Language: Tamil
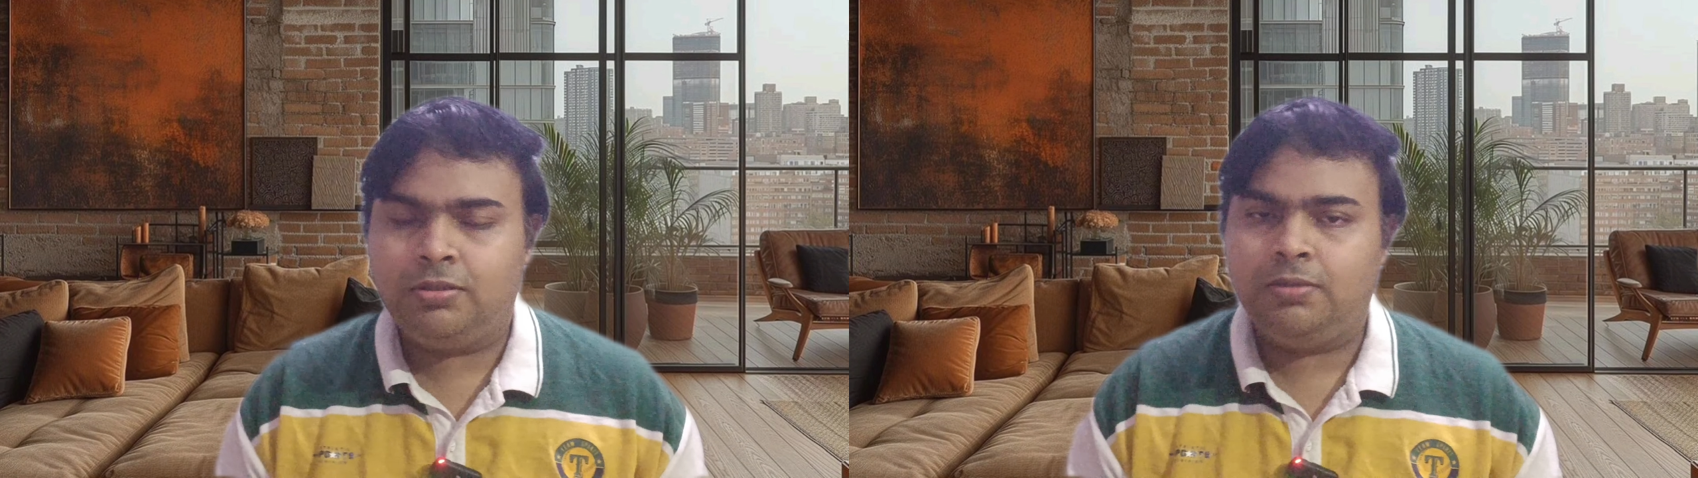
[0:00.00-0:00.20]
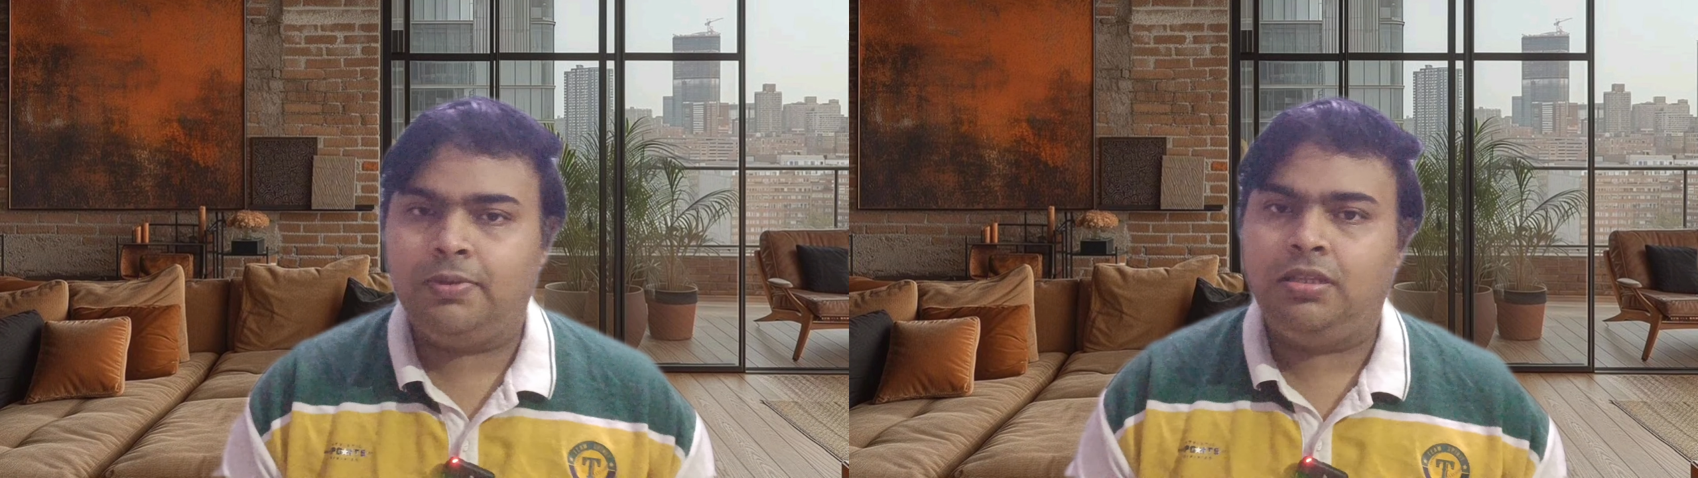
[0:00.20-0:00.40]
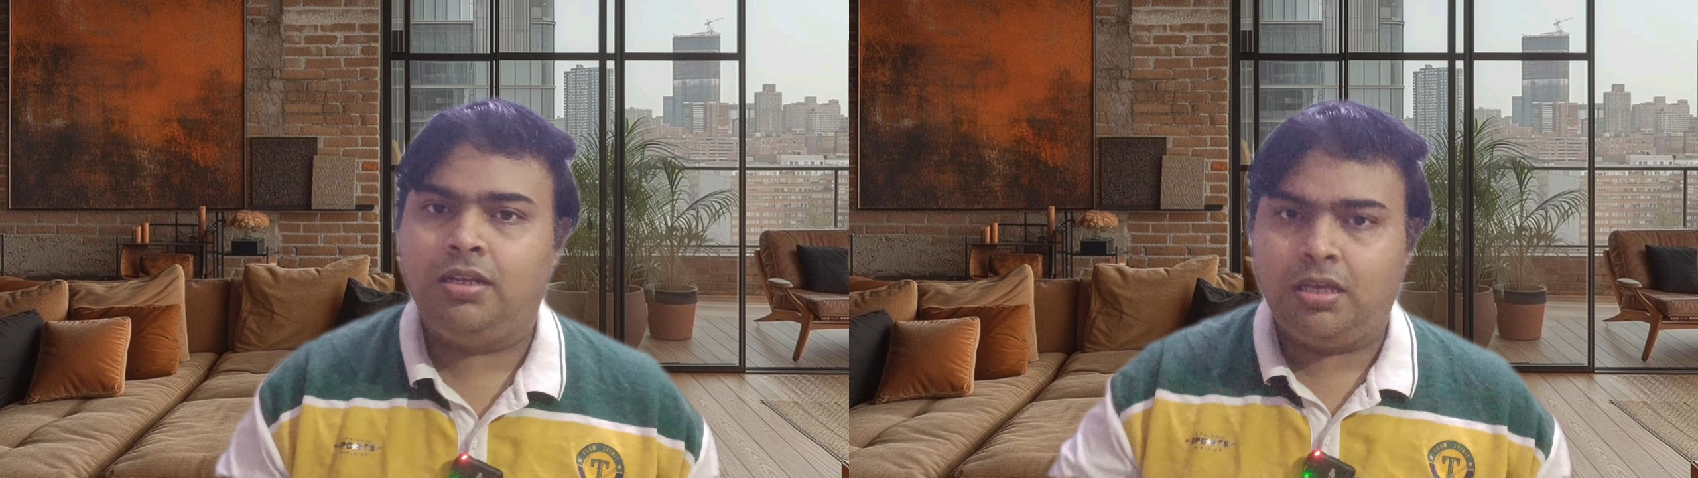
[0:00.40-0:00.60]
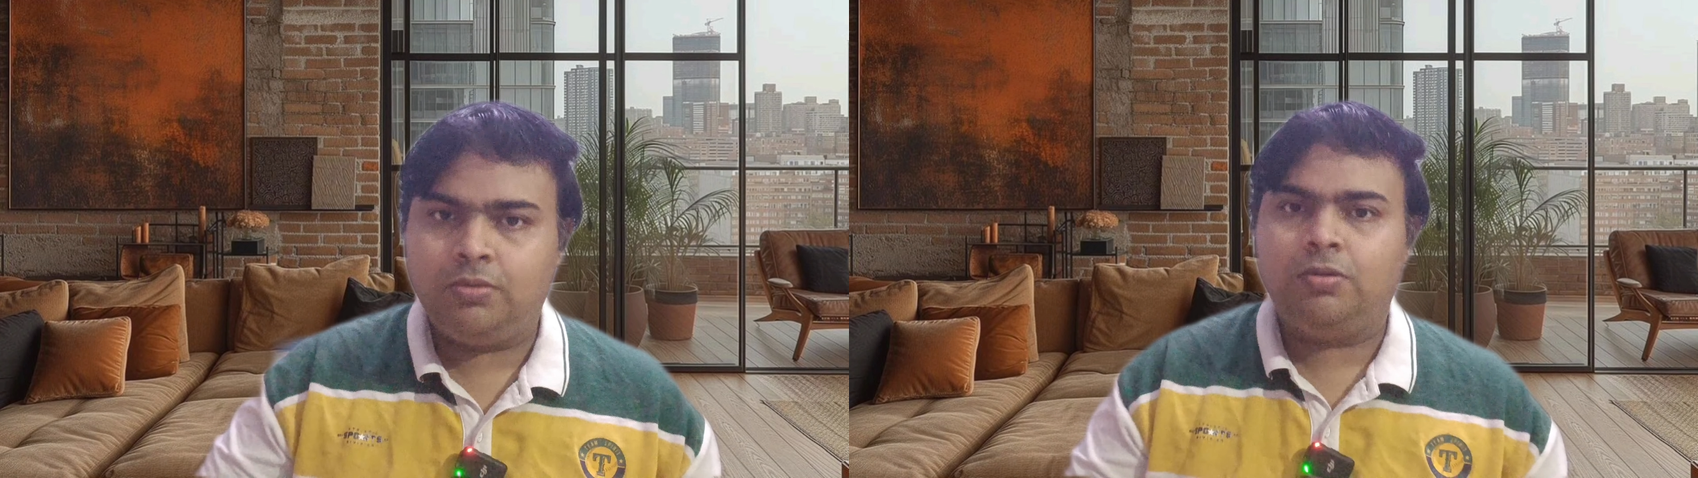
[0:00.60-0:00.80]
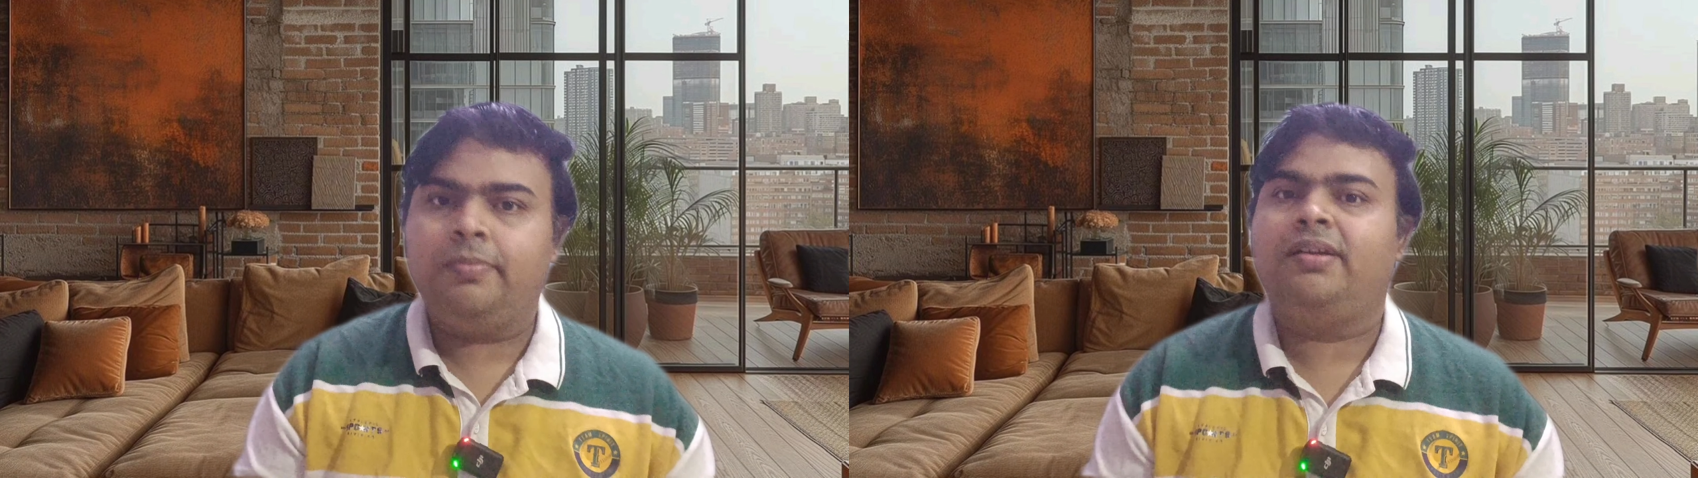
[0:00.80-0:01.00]
வந்து பார்த்திங்கன்னா
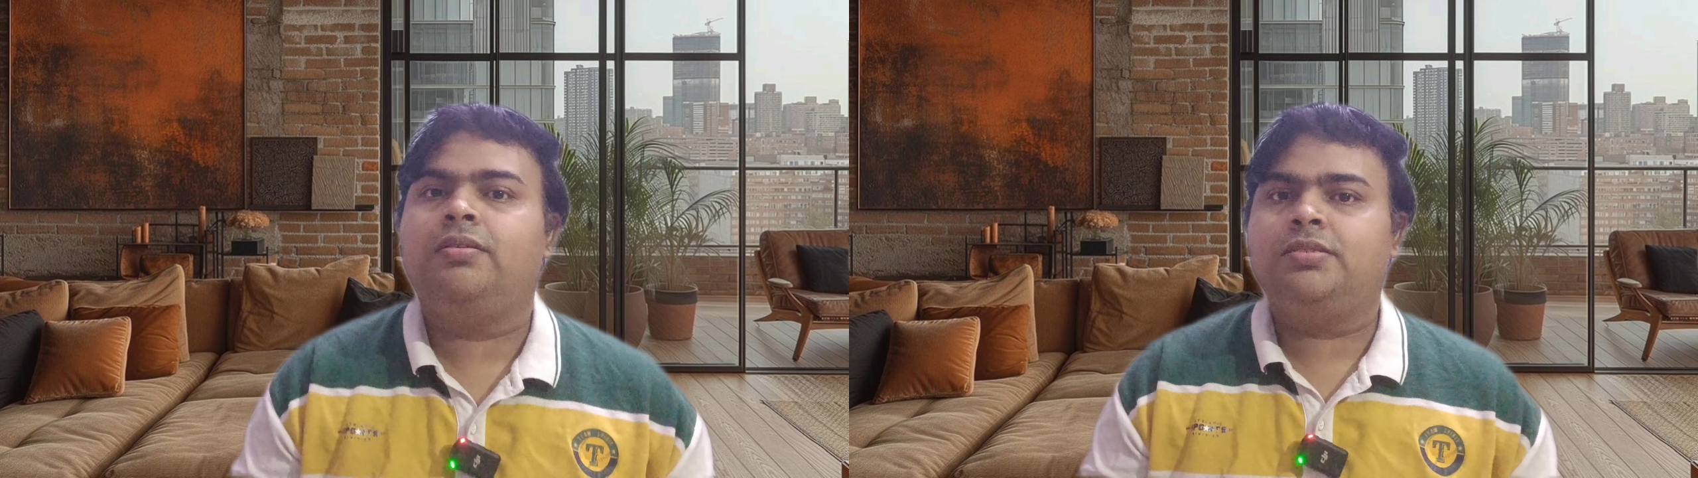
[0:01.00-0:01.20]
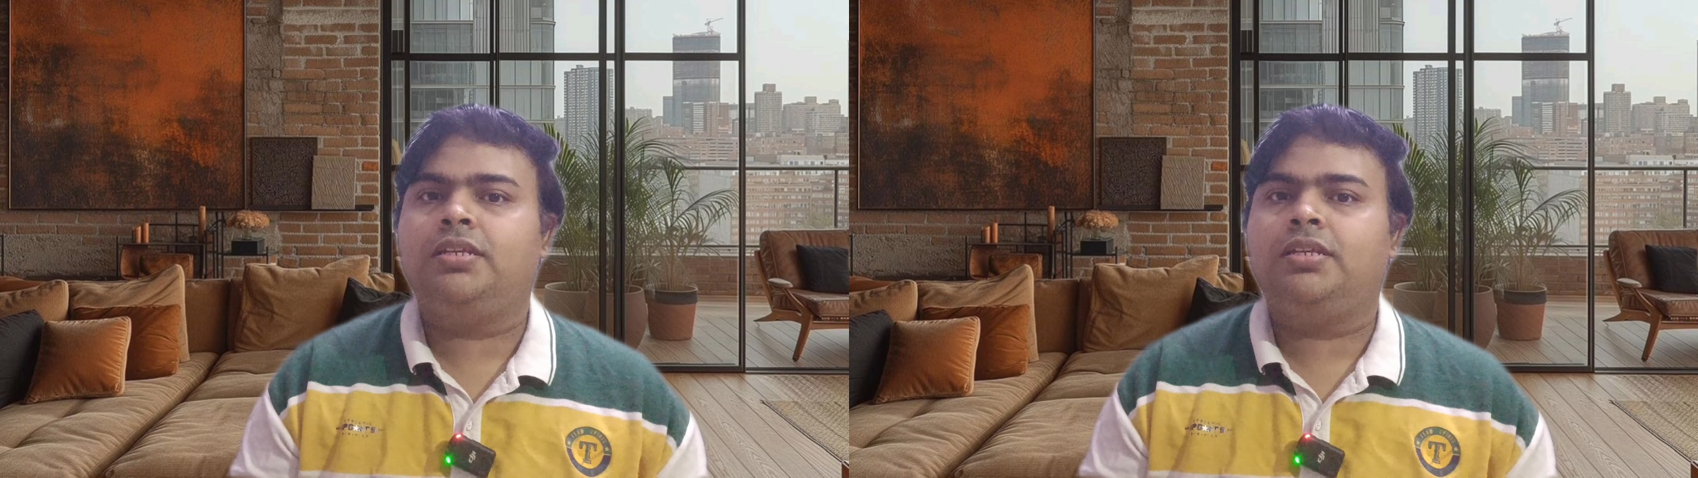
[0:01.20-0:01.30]
அது ஒரு மெட்ரோ